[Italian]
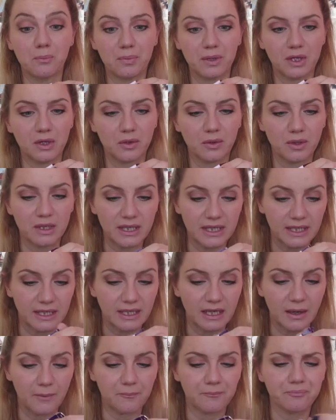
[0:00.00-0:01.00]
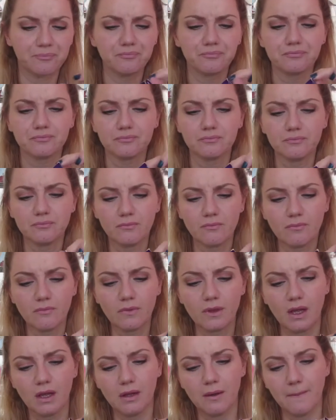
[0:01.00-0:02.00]
piccolina,
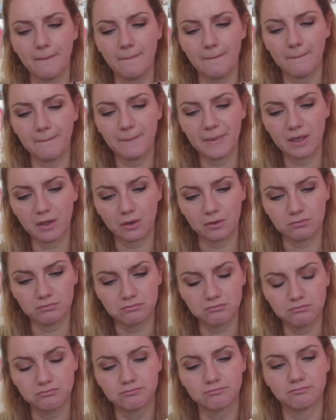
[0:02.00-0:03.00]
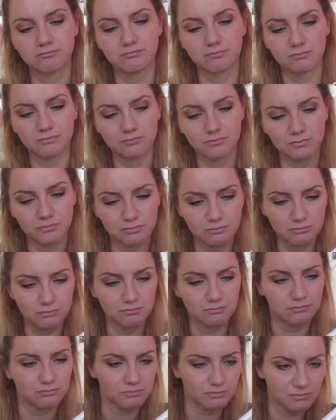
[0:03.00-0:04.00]
però
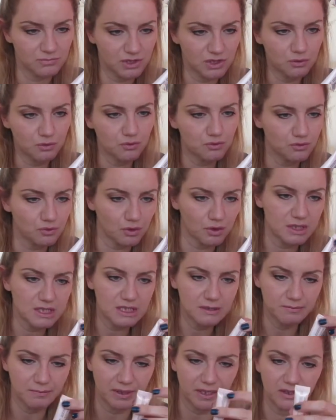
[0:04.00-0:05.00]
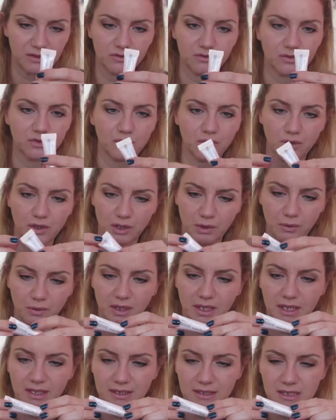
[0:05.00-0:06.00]
di tutto rispetto è un
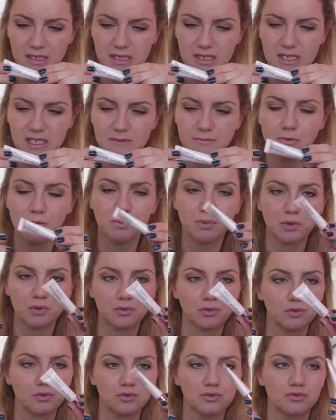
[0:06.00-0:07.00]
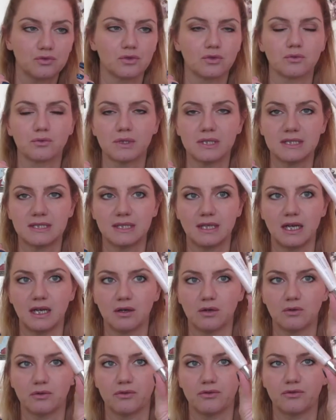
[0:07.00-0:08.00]
grandissimo prodotto, questa è la
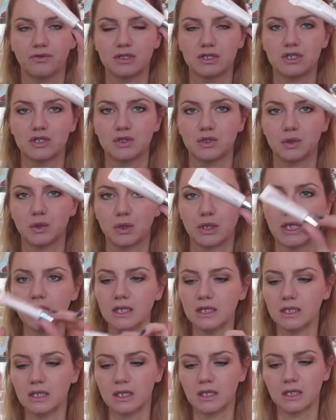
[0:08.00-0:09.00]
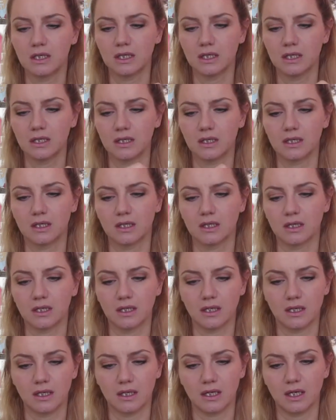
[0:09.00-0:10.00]
confezione,
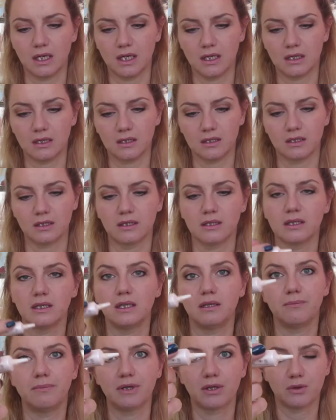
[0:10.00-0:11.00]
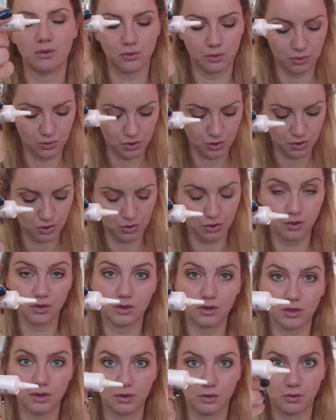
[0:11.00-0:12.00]
ha il
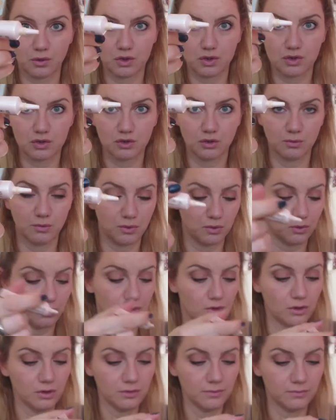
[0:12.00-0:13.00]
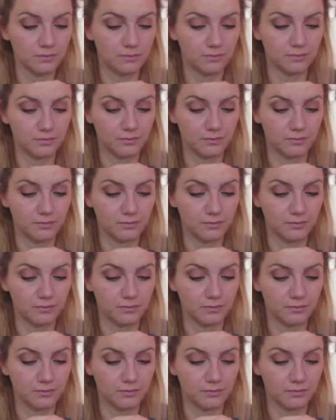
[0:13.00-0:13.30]
beccuccio in questo modo,